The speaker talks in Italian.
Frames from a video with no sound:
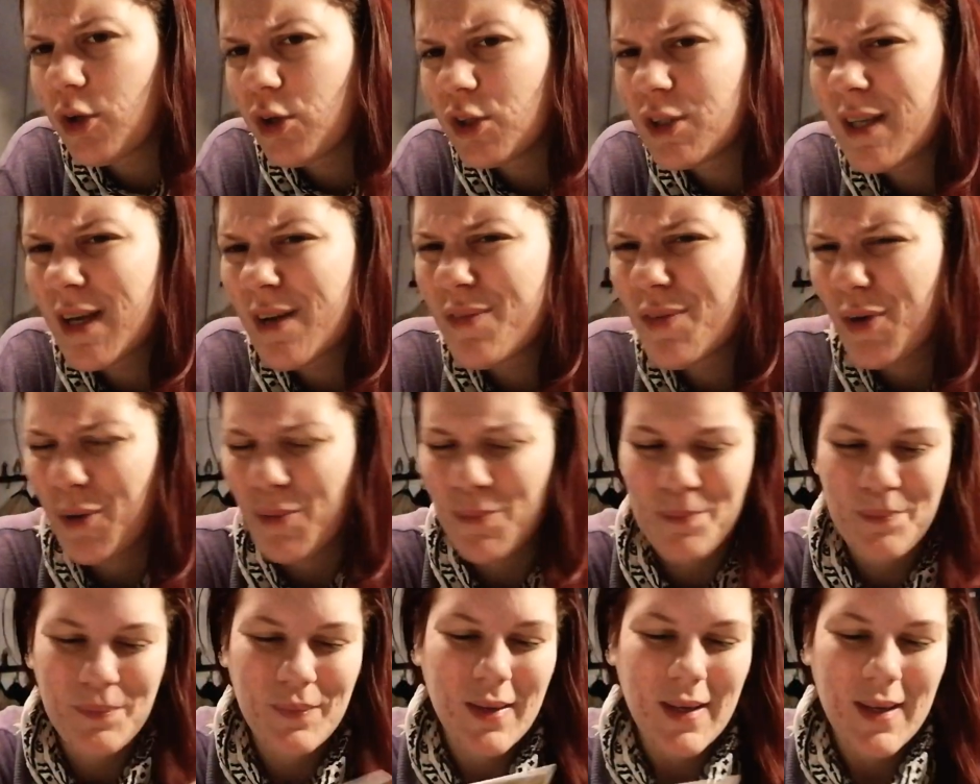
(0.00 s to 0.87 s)
cosa avrò.
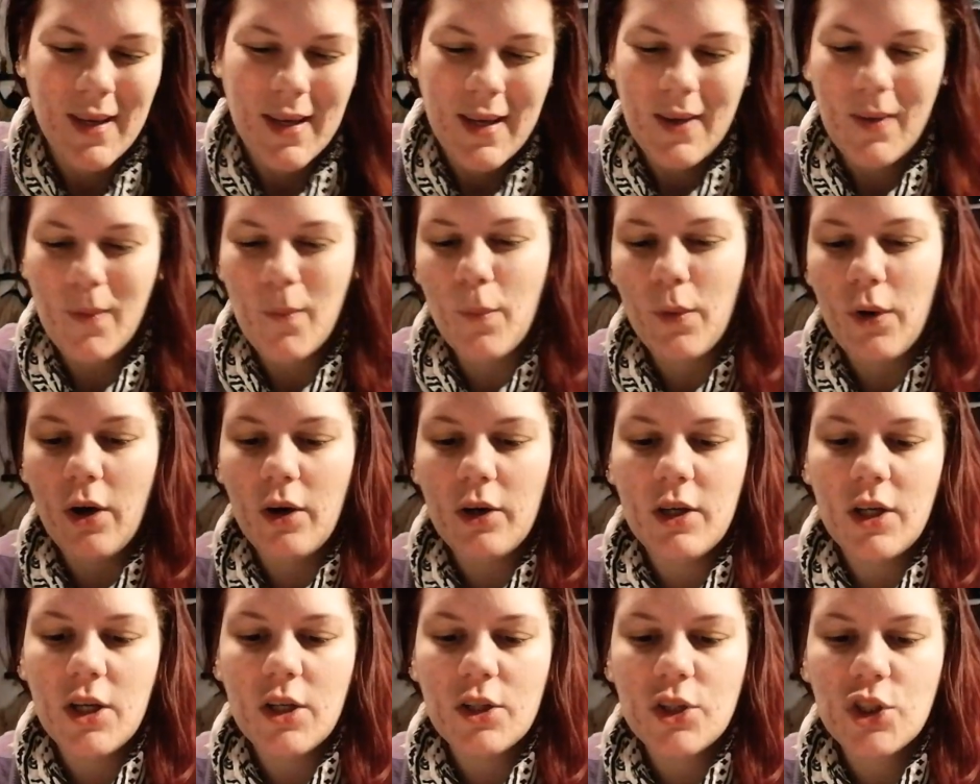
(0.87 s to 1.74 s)
Comunque
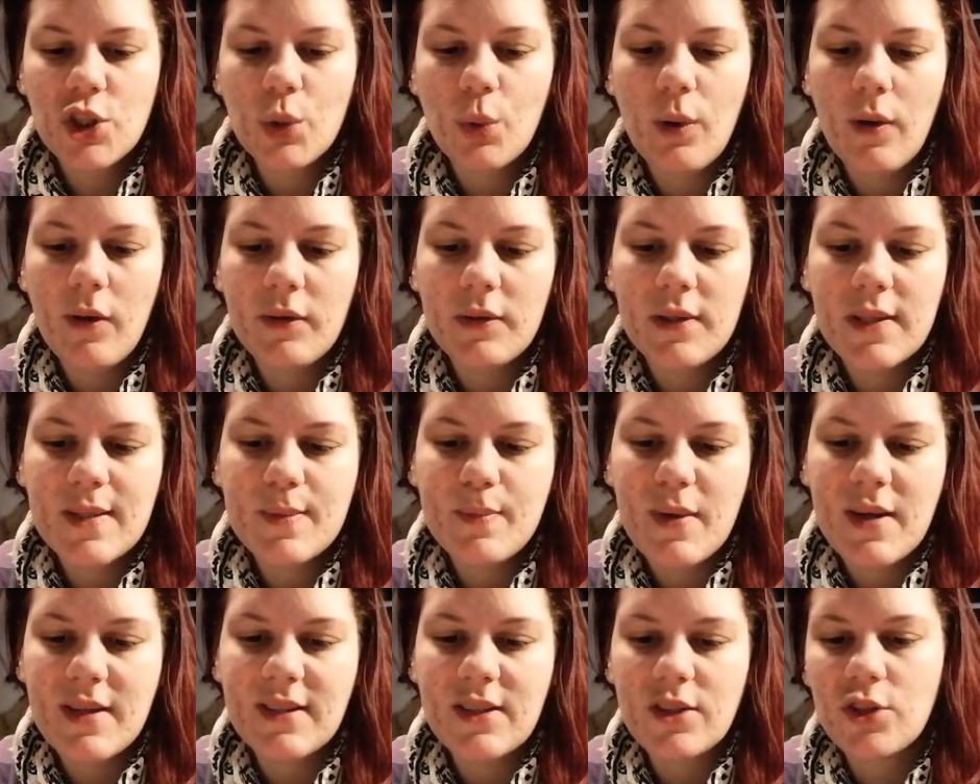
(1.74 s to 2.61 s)
ogni 5 euro di
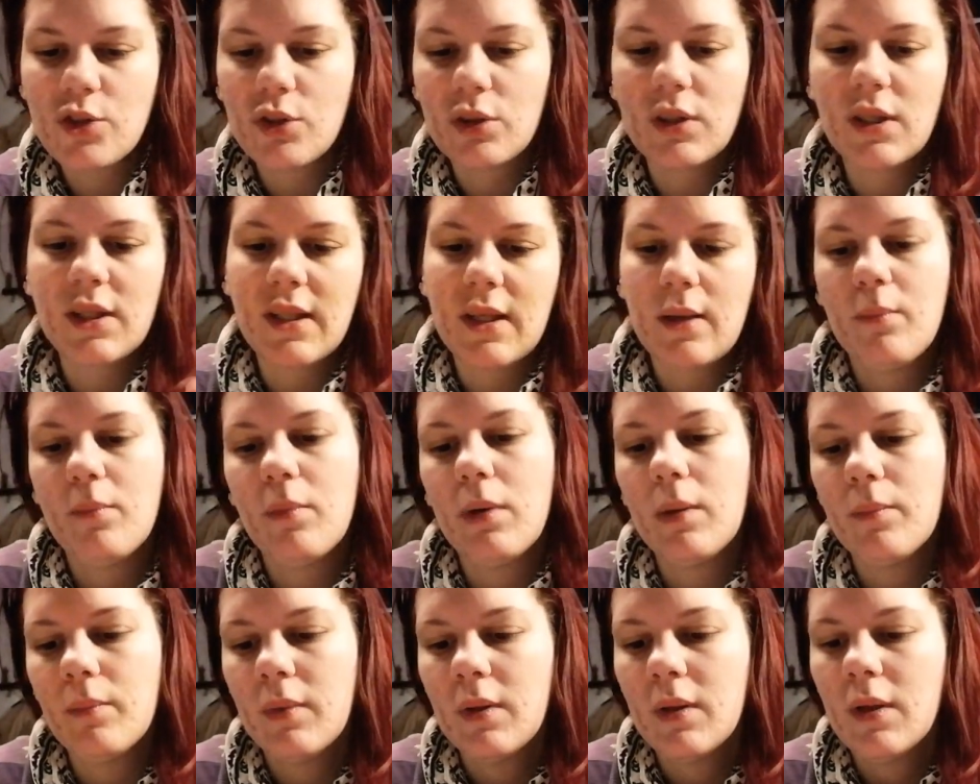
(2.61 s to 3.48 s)
spesa ci sono dei
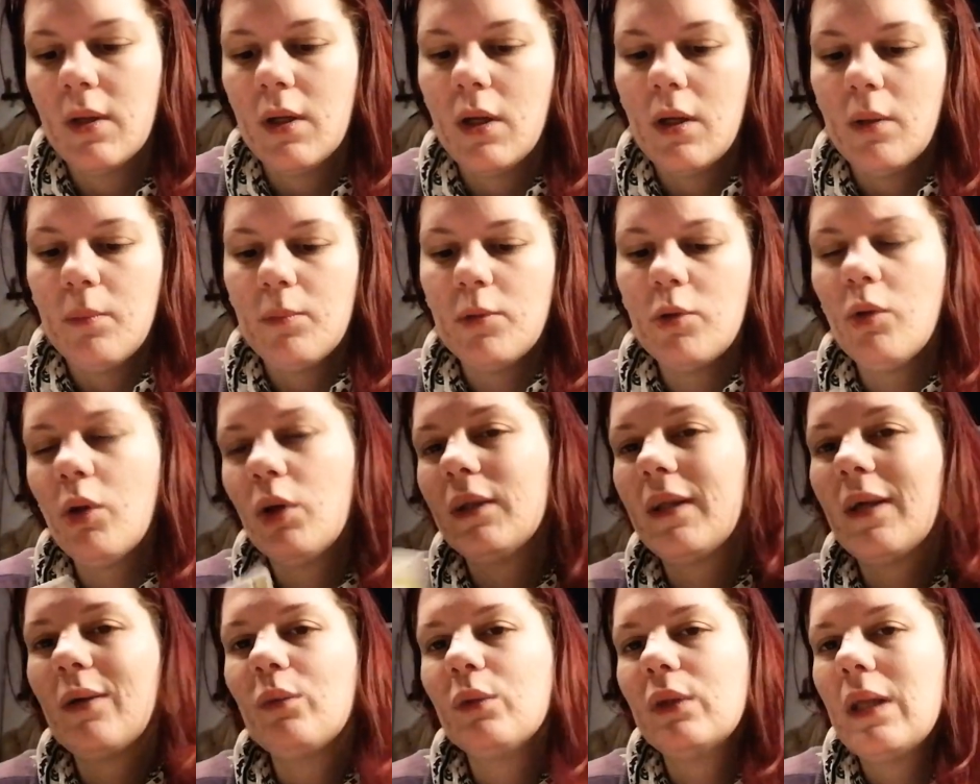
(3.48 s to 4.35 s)
timbri. Mi devono
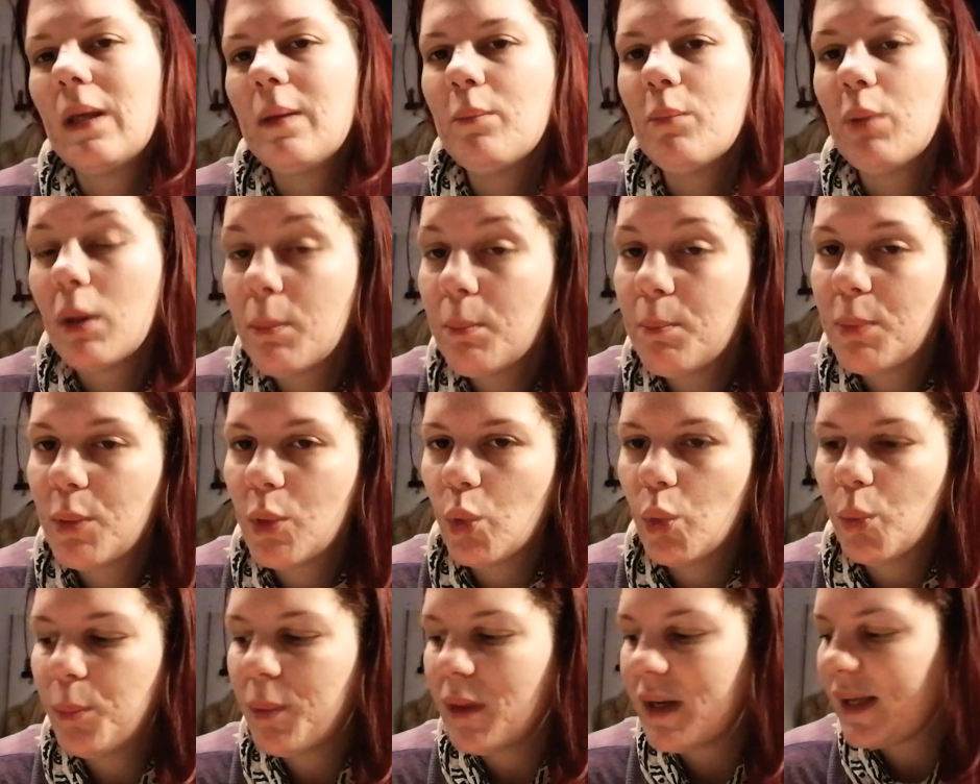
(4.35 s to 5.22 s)
dare un timbro in
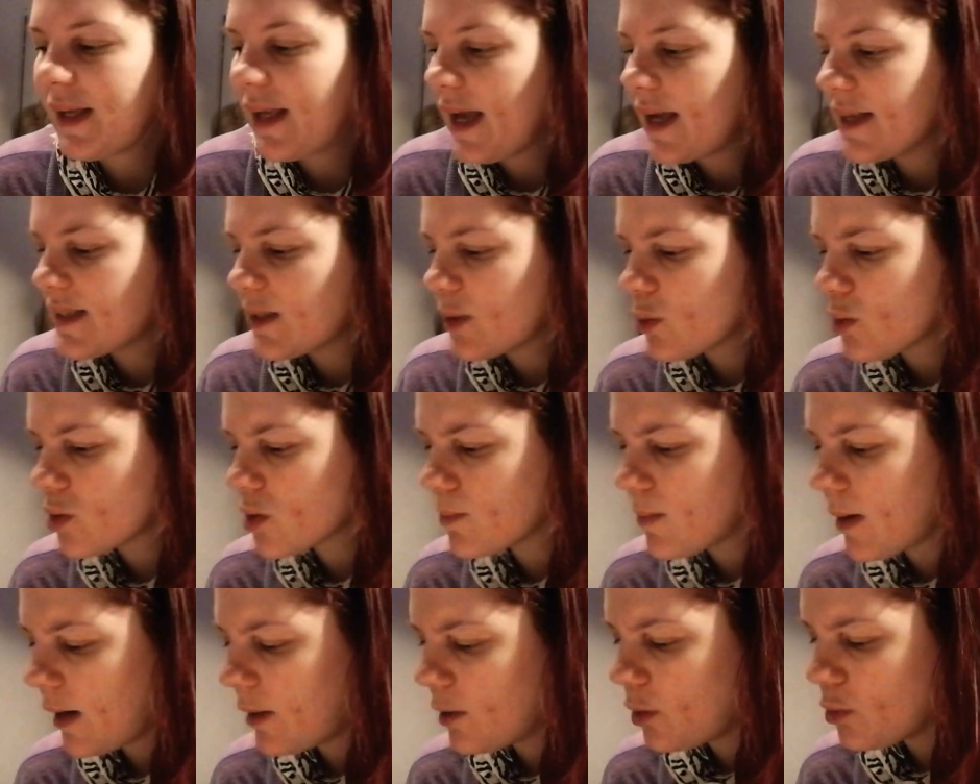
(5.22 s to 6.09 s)
più perché se non
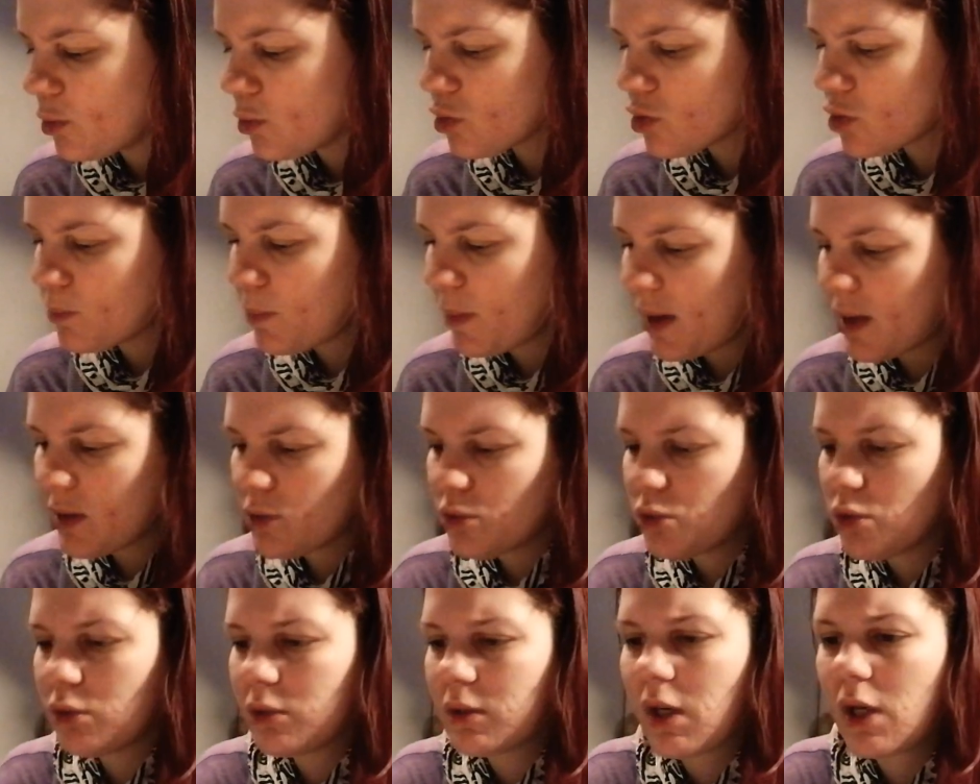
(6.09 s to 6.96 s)
sbaglio io ho
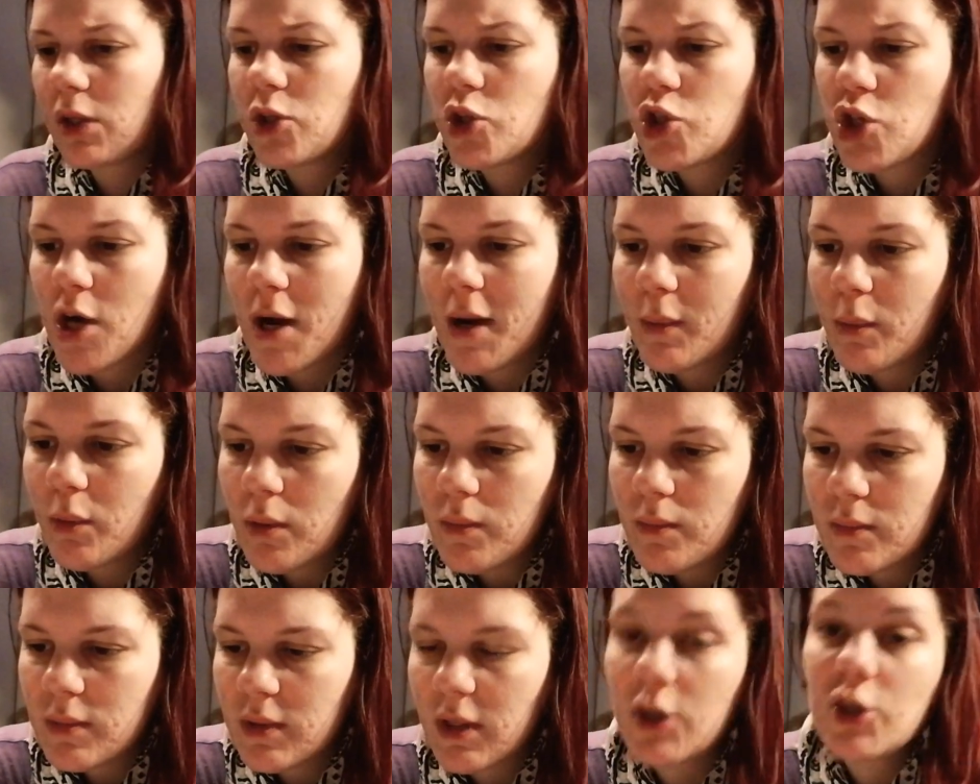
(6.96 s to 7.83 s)
speso 13 euro,
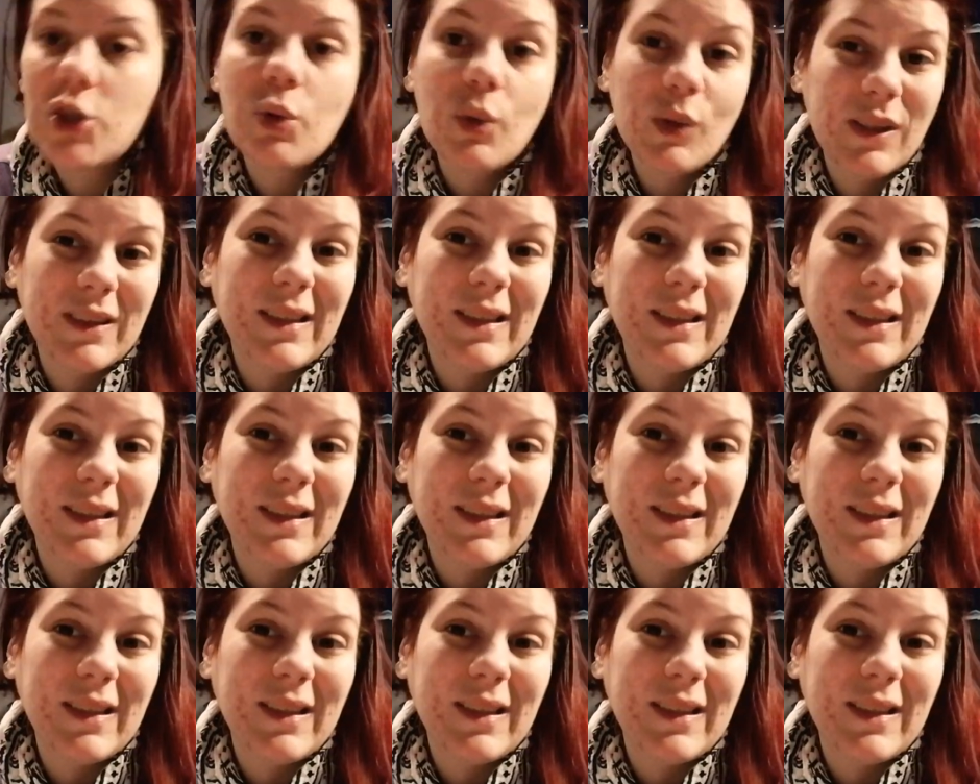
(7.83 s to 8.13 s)
13,74